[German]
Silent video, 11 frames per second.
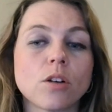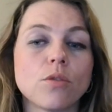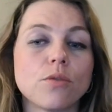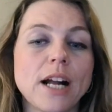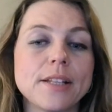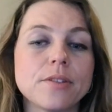
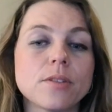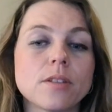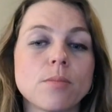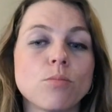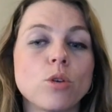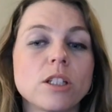auf
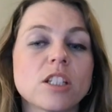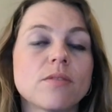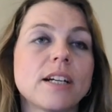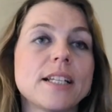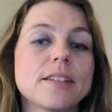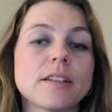Altsystemen
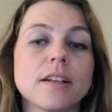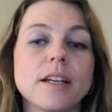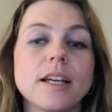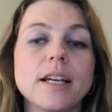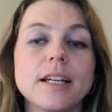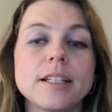möglicherweise
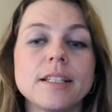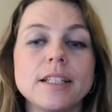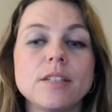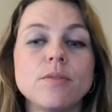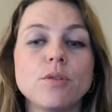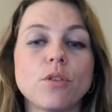
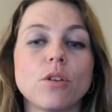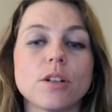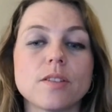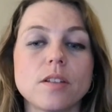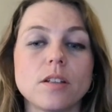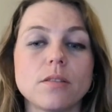nicht wie
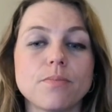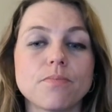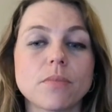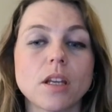vorgesehen.